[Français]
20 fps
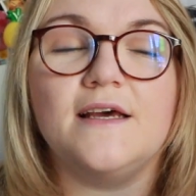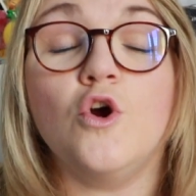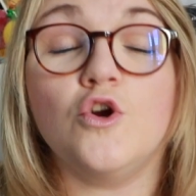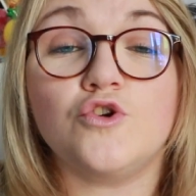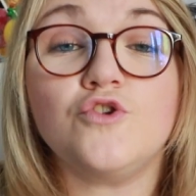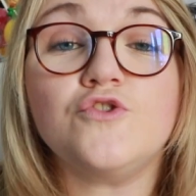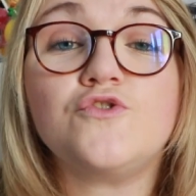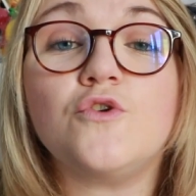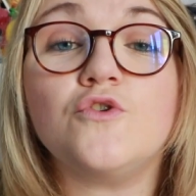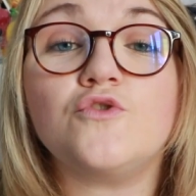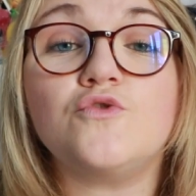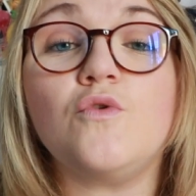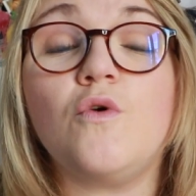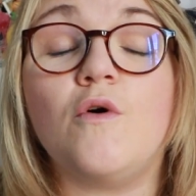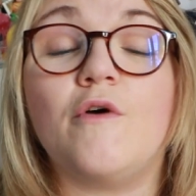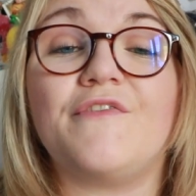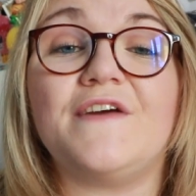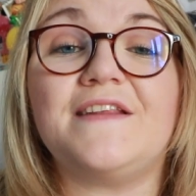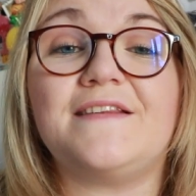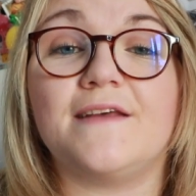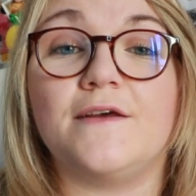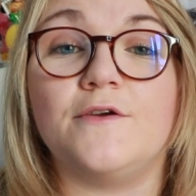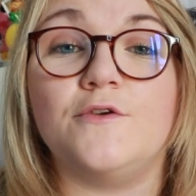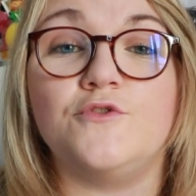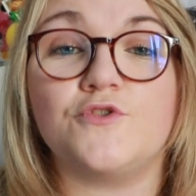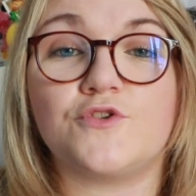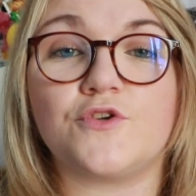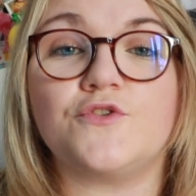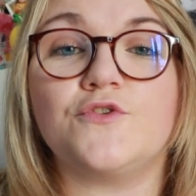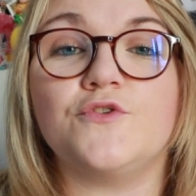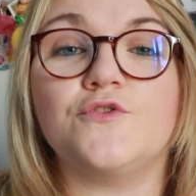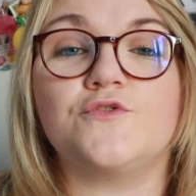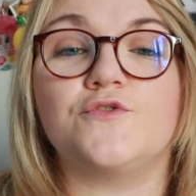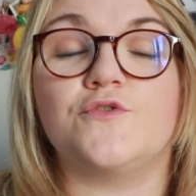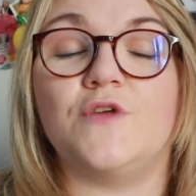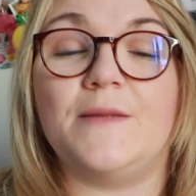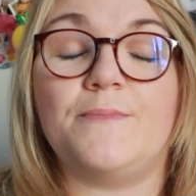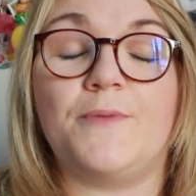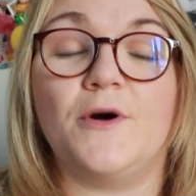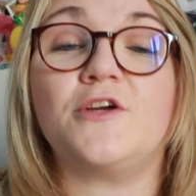Jusqu'au jour où en fait, une chanteuse
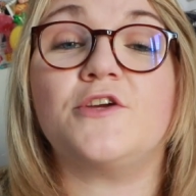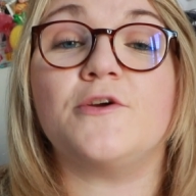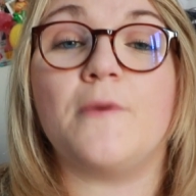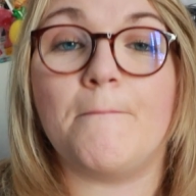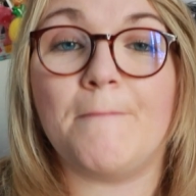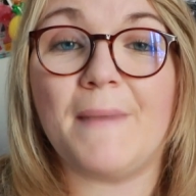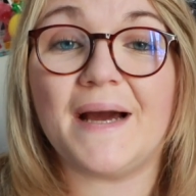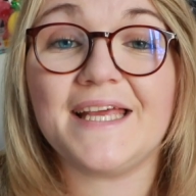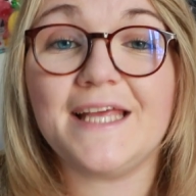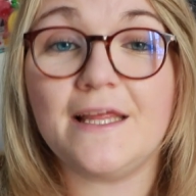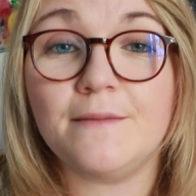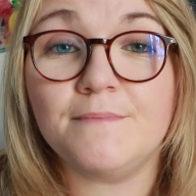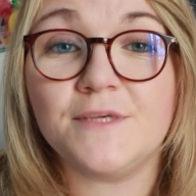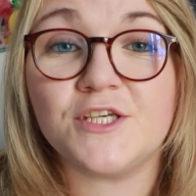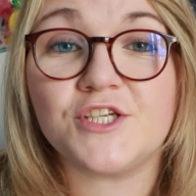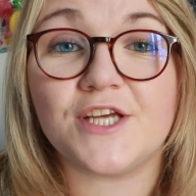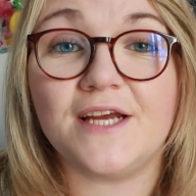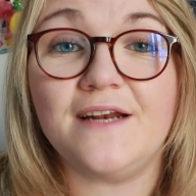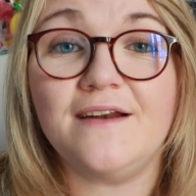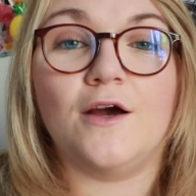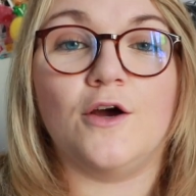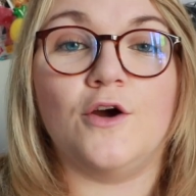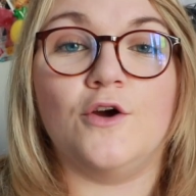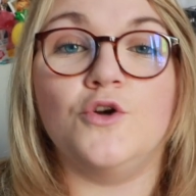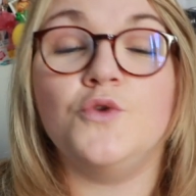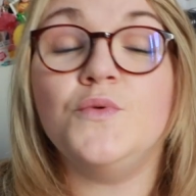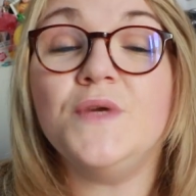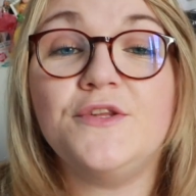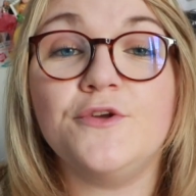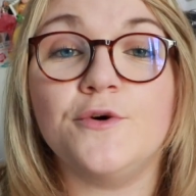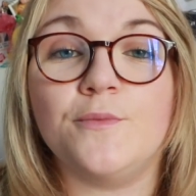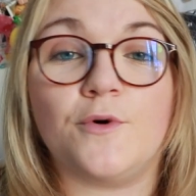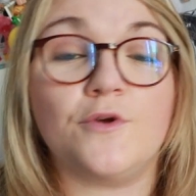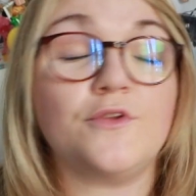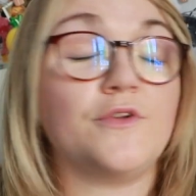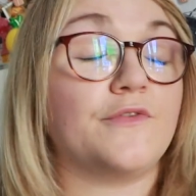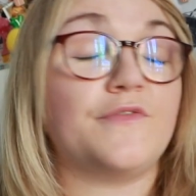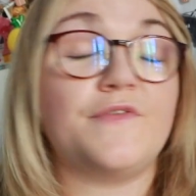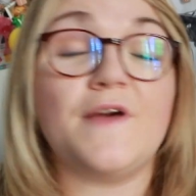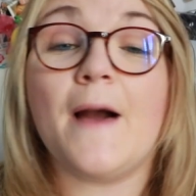de l'époque, Marianne Michel, lui
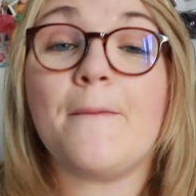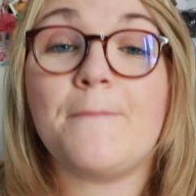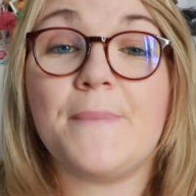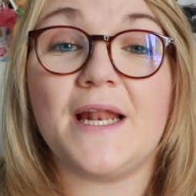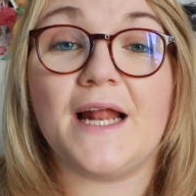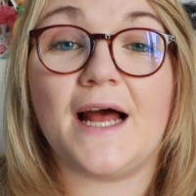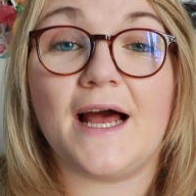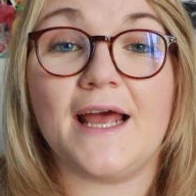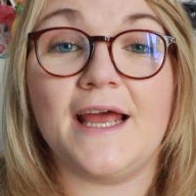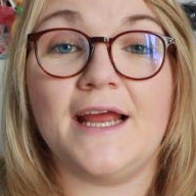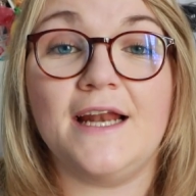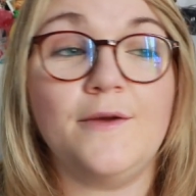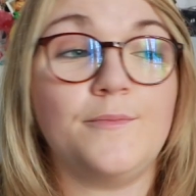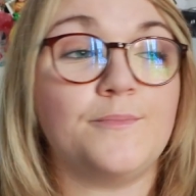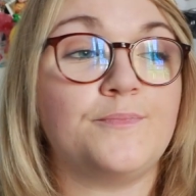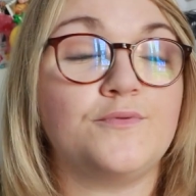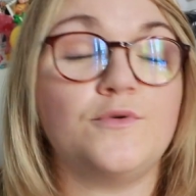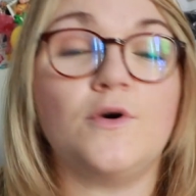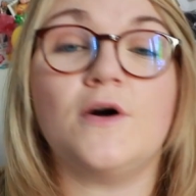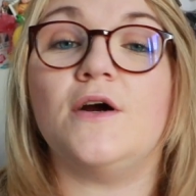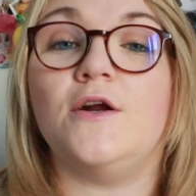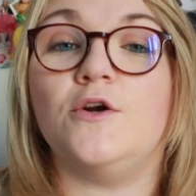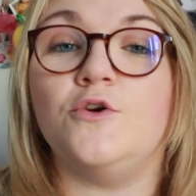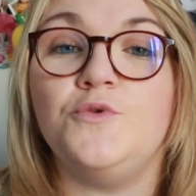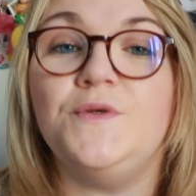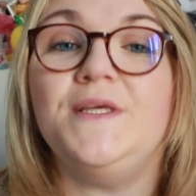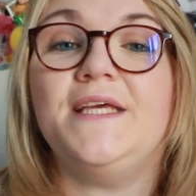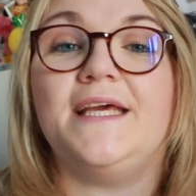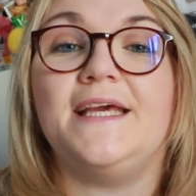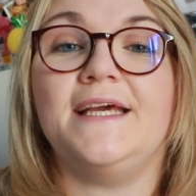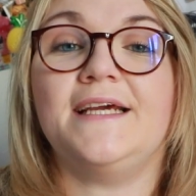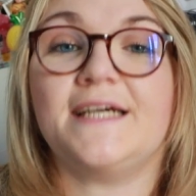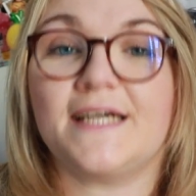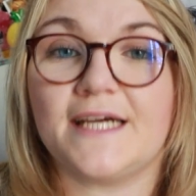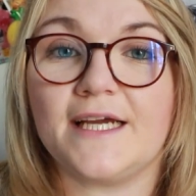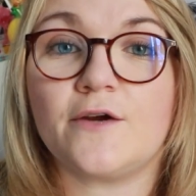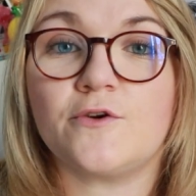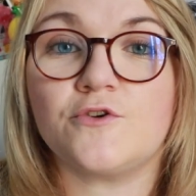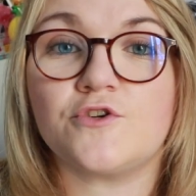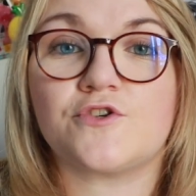demande, fait appel à elle pour lui
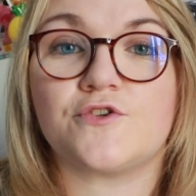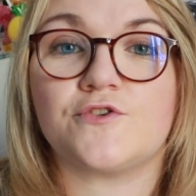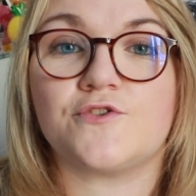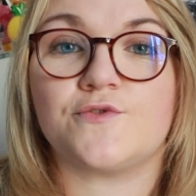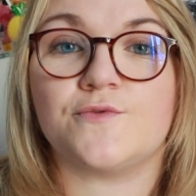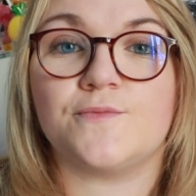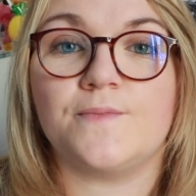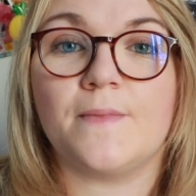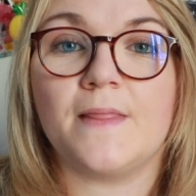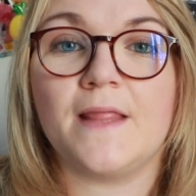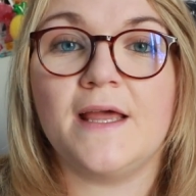écrire une chanson.